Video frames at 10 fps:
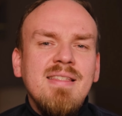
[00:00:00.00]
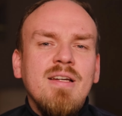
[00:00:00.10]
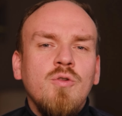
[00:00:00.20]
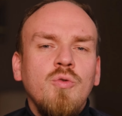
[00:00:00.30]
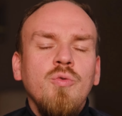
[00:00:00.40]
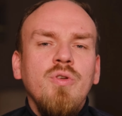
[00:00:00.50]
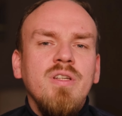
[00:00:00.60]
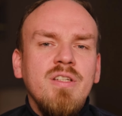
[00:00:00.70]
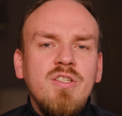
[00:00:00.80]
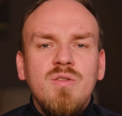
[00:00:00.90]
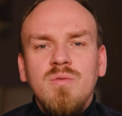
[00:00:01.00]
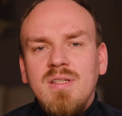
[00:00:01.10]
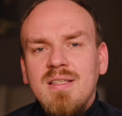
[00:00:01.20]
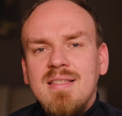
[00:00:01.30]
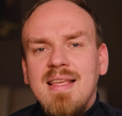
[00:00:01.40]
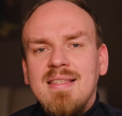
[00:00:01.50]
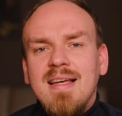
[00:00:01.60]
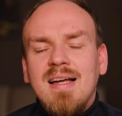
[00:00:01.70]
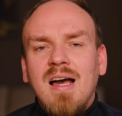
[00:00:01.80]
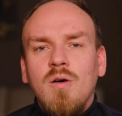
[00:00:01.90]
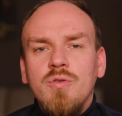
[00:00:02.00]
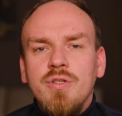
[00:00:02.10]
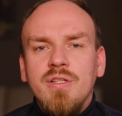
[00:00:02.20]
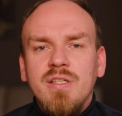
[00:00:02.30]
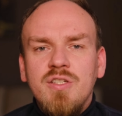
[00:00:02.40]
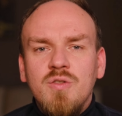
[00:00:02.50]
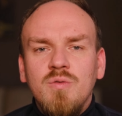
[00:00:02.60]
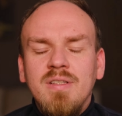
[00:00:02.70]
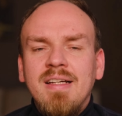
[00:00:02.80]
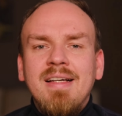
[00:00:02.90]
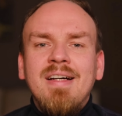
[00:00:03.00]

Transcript: sehr grüne Richtung, in eine sehr, sehr krautige Richtung,